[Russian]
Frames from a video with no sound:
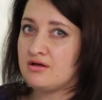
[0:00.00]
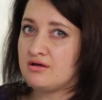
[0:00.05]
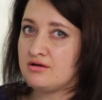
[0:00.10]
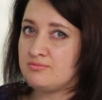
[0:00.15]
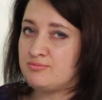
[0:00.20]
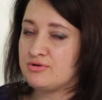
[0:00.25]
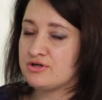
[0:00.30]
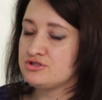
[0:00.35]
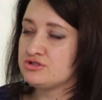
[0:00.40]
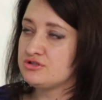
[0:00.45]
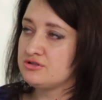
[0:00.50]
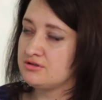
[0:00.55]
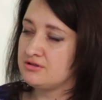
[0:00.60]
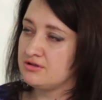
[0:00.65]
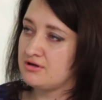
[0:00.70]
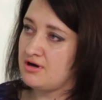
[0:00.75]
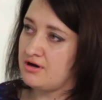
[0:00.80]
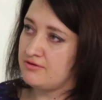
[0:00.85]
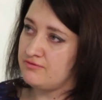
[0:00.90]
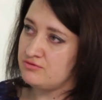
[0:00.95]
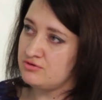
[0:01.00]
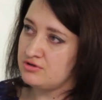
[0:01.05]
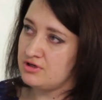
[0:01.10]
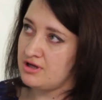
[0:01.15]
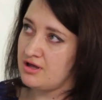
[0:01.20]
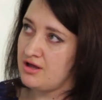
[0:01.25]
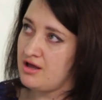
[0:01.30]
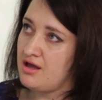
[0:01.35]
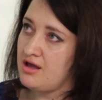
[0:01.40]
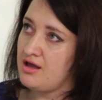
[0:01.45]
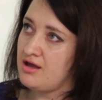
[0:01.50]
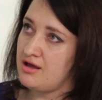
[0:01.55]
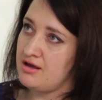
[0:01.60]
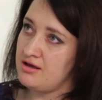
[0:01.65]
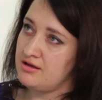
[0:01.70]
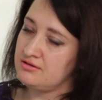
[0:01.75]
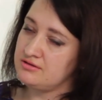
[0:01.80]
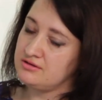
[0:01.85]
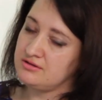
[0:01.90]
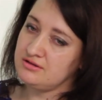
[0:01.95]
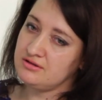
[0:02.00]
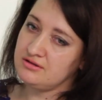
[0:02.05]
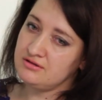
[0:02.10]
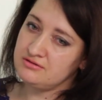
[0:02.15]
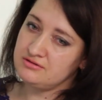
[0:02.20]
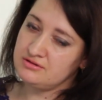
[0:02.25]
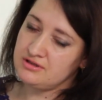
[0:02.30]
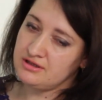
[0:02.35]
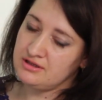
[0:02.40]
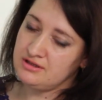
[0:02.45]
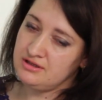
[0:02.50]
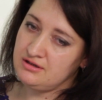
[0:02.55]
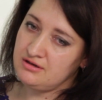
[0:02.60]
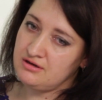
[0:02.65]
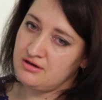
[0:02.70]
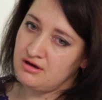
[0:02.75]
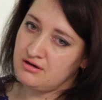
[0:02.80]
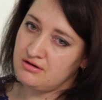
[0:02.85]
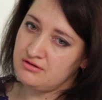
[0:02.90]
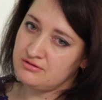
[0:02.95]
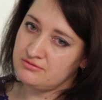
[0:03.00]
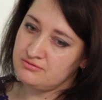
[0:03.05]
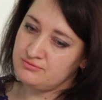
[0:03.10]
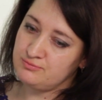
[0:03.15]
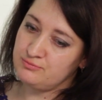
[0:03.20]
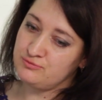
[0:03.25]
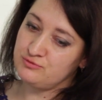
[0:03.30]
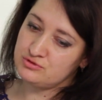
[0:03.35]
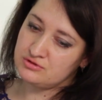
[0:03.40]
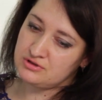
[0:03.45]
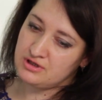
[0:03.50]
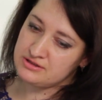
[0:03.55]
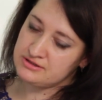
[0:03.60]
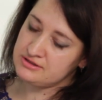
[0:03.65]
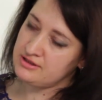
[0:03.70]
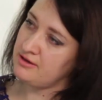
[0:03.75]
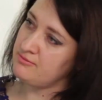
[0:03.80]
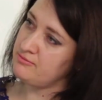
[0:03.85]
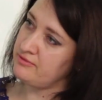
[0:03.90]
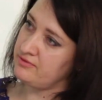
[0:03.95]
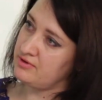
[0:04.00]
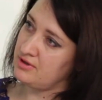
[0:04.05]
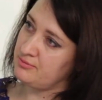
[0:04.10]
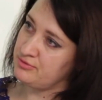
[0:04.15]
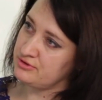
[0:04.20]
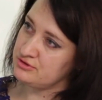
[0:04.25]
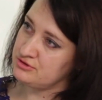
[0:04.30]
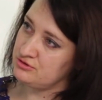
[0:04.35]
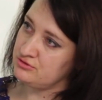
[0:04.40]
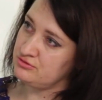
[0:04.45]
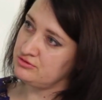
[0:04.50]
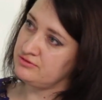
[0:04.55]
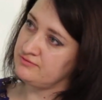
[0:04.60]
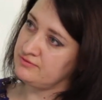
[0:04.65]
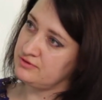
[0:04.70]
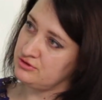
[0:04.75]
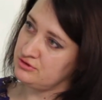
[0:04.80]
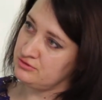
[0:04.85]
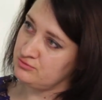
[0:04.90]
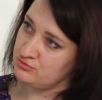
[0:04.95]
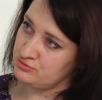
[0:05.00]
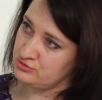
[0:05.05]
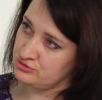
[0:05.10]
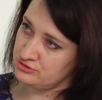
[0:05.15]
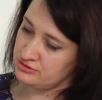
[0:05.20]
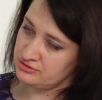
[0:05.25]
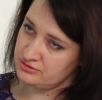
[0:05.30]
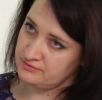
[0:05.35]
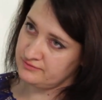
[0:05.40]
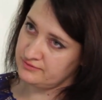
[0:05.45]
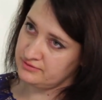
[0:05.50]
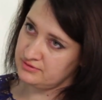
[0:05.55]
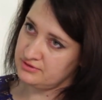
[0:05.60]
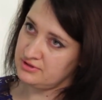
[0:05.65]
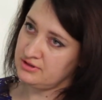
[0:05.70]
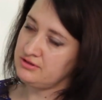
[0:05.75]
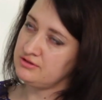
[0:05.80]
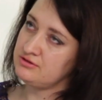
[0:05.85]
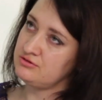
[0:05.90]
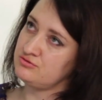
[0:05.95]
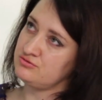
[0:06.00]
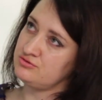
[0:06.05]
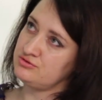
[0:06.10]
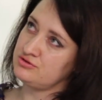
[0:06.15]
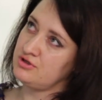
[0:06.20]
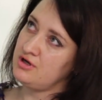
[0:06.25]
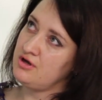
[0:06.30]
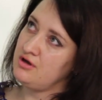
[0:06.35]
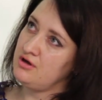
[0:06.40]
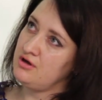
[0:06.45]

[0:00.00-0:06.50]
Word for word: Э, брачные договоры, это такие, как вот касаемо определенного имущества, да, то есть